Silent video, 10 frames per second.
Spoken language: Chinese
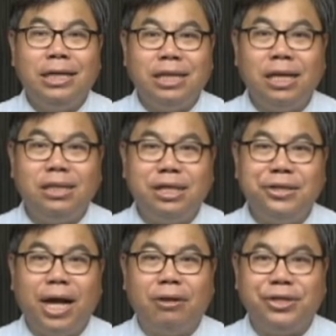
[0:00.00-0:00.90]
荆棘
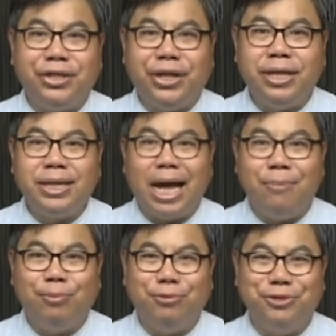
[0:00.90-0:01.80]
上岂能摘
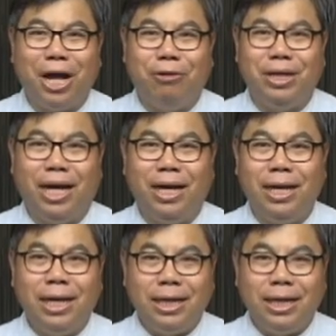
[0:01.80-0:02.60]
葡萄呢？